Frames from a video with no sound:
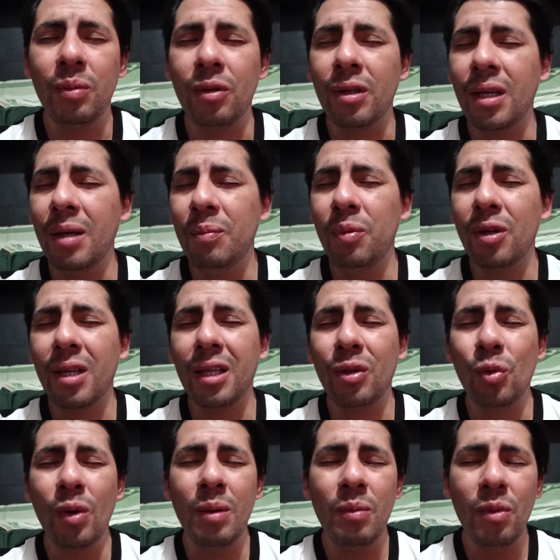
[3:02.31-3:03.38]
¿Por qué? Porque
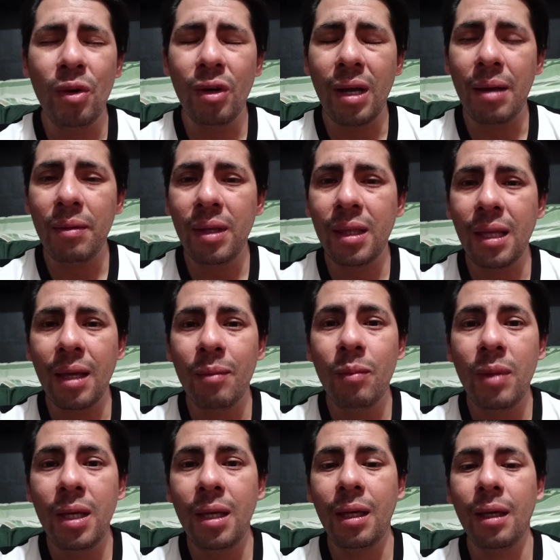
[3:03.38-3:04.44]
tu amor habita en
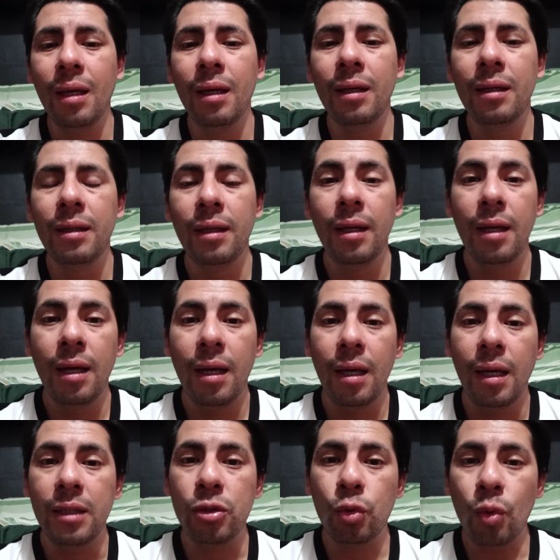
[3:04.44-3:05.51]
mí.
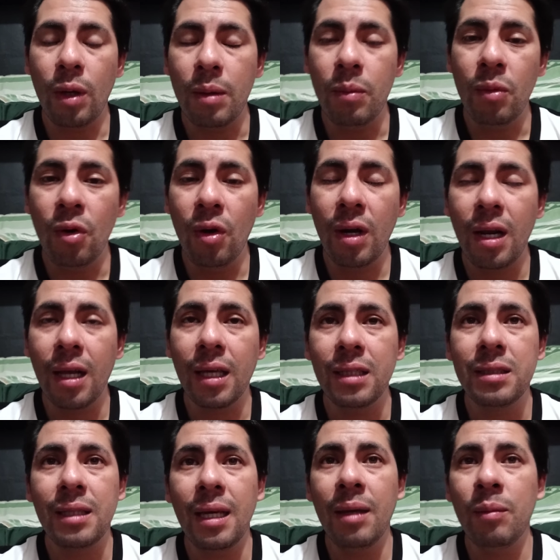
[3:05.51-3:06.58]
Es tu amor el que
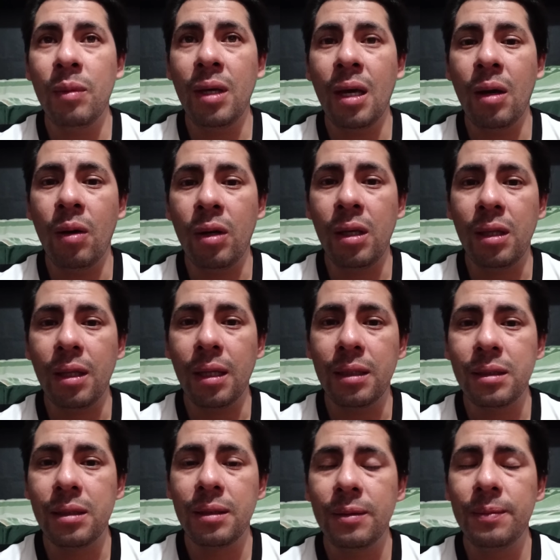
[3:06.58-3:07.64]
está en mí ahorita.
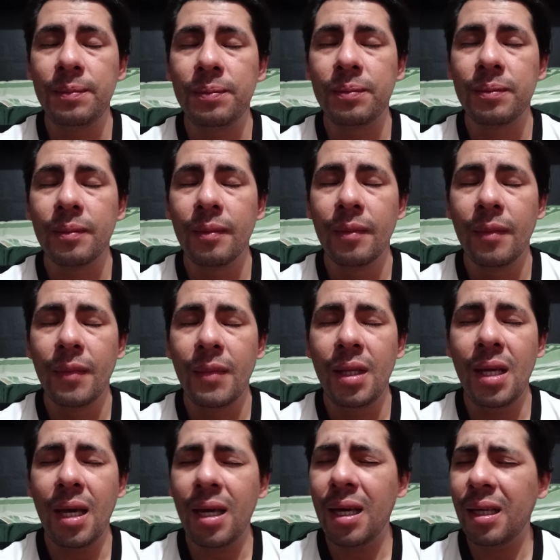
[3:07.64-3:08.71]

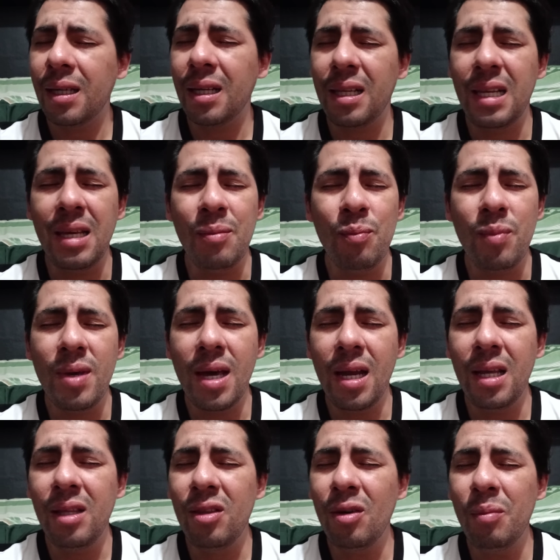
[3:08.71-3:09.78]
Y hay que
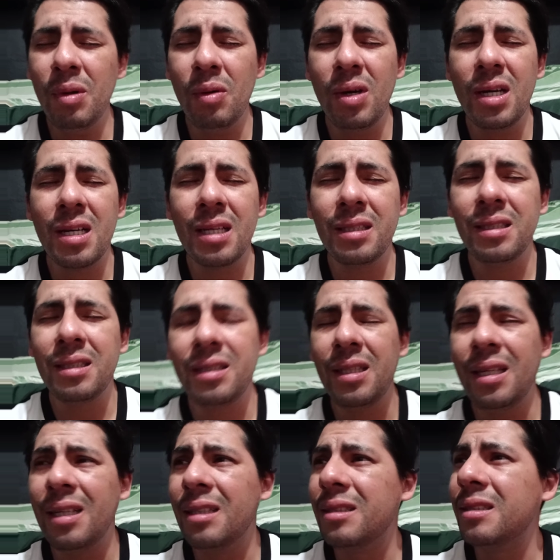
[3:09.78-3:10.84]
limpiar y no me voy a resistir.